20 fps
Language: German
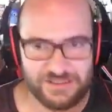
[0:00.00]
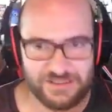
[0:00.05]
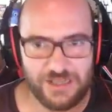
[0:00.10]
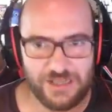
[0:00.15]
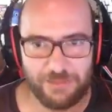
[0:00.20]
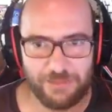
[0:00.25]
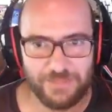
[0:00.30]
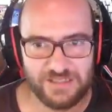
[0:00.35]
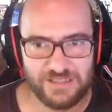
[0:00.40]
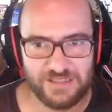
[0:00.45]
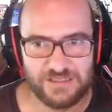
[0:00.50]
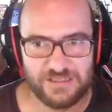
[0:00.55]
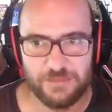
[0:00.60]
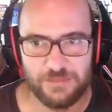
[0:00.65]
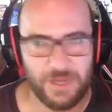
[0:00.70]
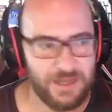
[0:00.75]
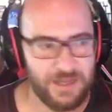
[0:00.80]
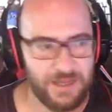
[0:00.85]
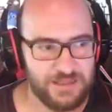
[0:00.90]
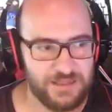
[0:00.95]
Ich habe das
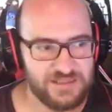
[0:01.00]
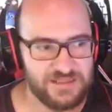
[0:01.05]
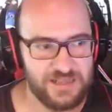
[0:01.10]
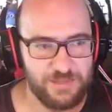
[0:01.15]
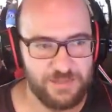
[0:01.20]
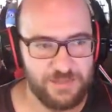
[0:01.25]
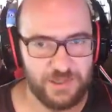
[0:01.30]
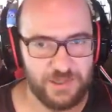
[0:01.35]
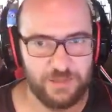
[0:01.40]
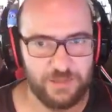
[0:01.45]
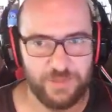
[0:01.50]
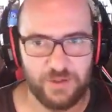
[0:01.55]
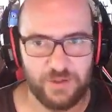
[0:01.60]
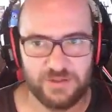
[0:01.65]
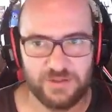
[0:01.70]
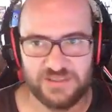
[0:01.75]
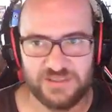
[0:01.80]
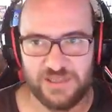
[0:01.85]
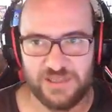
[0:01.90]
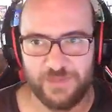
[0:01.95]
immer alles selber
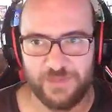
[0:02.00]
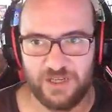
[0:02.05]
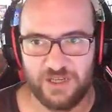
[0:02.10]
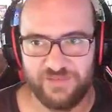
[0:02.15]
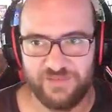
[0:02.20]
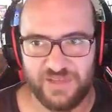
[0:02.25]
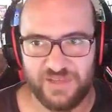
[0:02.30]
gebaut, selber